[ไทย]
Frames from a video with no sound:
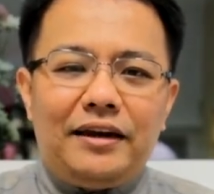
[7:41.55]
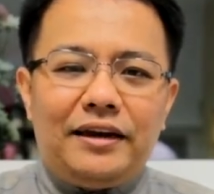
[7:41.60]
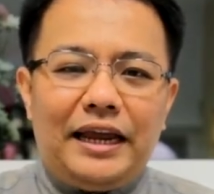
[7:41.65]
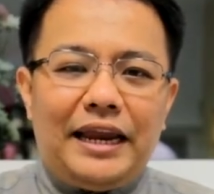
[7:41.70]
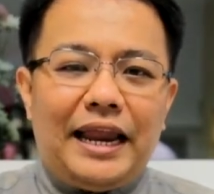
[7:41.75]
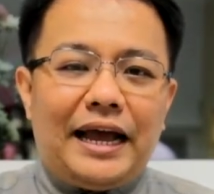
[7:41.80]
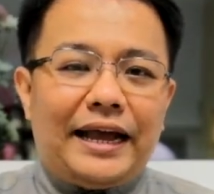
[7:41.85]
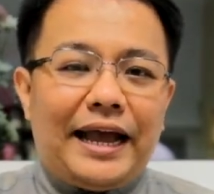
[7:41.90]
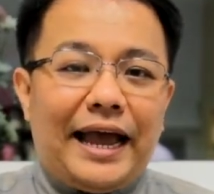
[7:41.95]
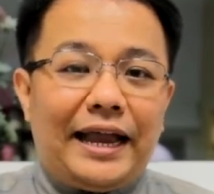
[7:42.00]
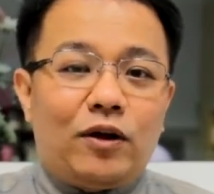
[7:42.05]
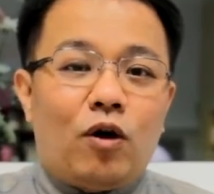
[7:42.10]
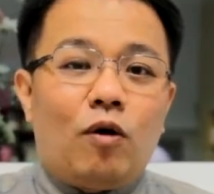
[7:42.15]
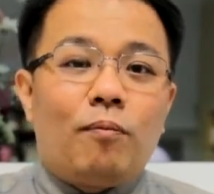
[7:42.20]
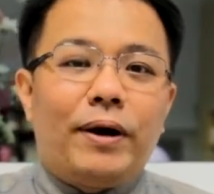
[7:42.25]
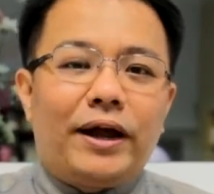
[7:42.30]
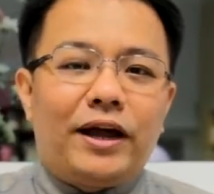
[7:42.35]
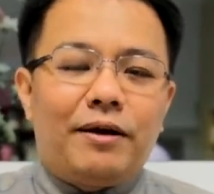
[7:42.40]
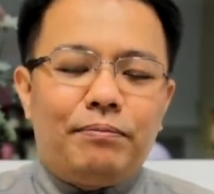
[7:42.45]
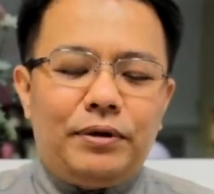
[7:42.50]
ในหลักการของ
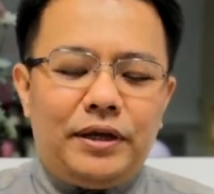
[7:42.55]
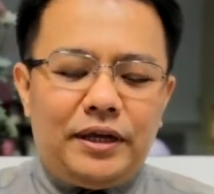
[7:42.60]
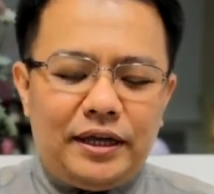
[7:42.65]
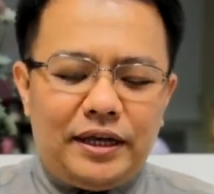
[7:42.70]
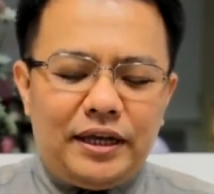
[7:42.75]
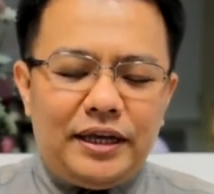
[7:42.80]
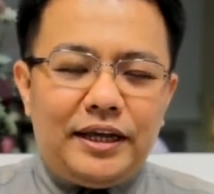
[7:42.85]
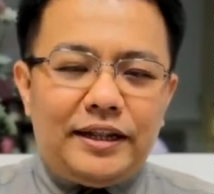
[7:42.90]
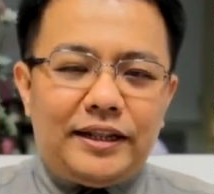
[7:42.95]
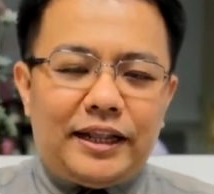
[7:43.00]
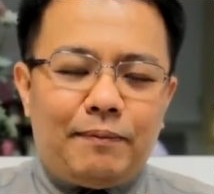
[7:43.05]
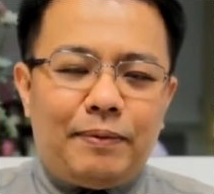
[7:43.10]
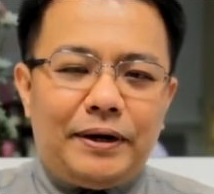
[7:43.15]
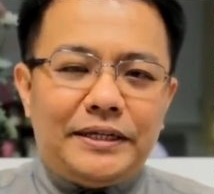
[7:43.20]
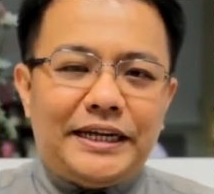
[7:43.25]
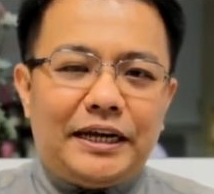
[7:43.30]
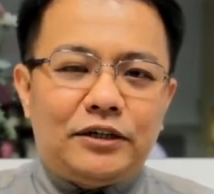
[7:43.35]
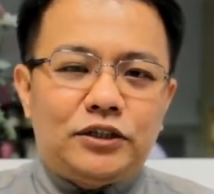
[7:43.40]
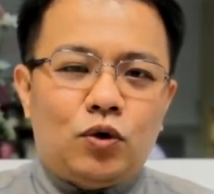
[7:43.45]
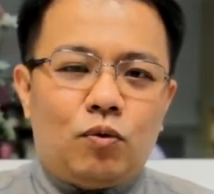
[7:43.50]
พระคัมภีร์ แต่พ
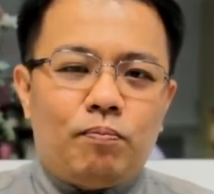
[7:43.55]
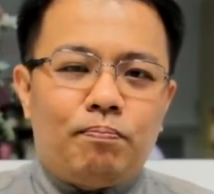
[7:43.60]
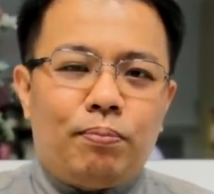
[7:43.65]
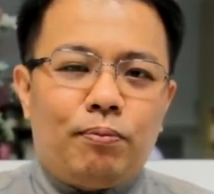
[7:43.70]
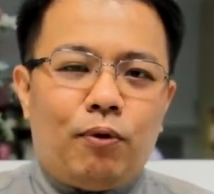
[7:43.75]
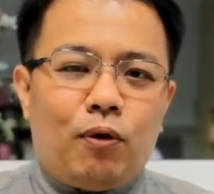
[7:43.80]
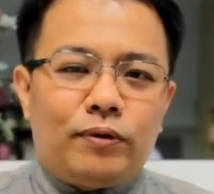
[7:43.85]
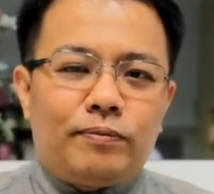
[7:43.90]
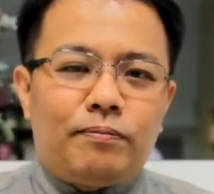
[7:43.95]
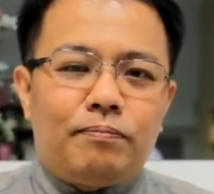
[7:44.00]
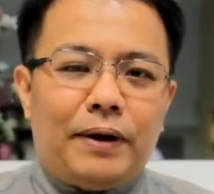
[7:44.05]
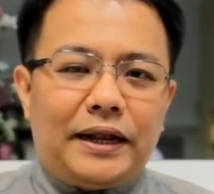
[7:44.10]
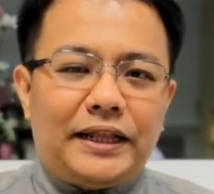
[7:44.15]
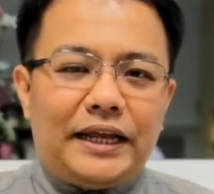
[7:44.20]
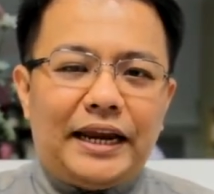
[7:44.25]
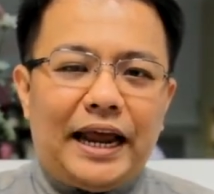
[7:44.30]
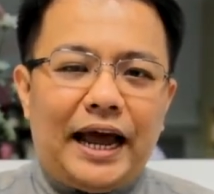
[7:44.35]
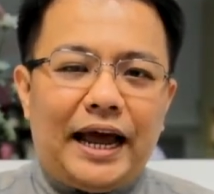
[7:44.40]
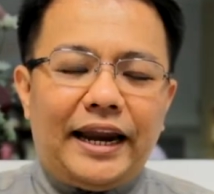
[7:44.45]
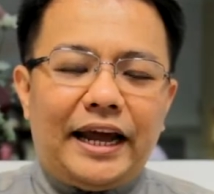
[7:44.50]
ระเจ้าทรงโปรดปราร
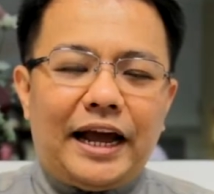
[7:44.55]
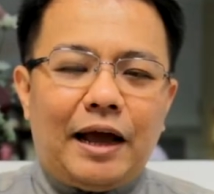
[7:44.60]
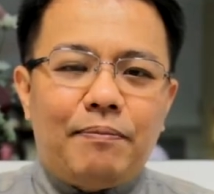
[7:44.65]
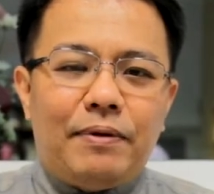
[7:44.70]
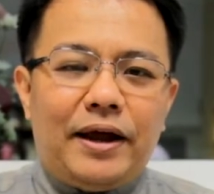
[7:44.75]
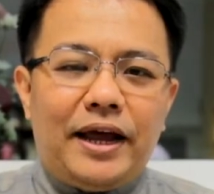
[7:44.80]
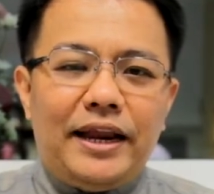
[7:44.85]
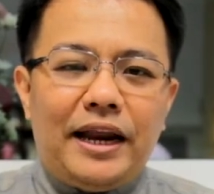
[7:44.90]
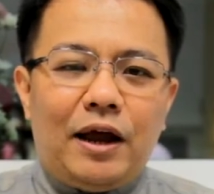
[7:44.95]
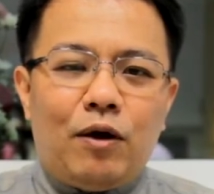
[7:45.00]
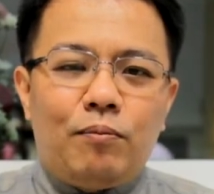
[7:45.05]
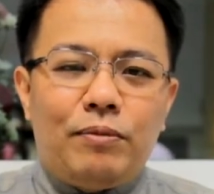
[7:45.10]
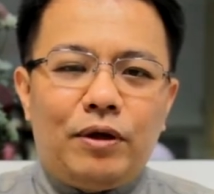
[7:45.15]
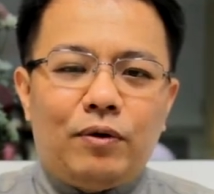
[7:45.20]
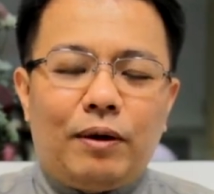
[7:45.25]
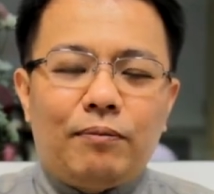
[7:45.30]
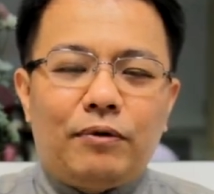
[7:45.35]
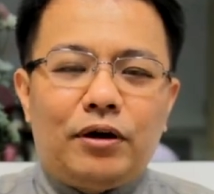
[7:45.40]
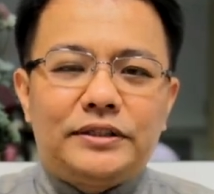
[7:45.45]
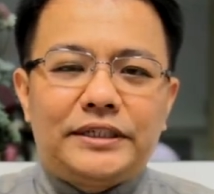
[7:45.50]
ถนานะครับ ให้เรามี
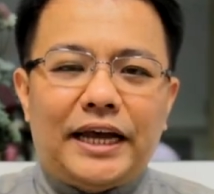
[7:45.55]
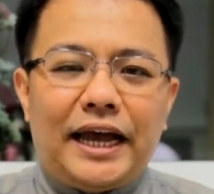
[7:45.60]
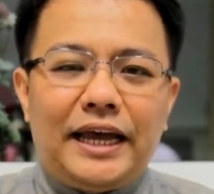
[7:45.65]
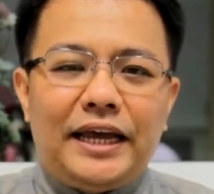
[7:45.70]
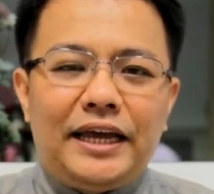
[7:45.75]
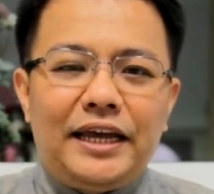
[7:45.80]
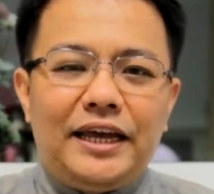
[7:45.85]
ความเข้าใจ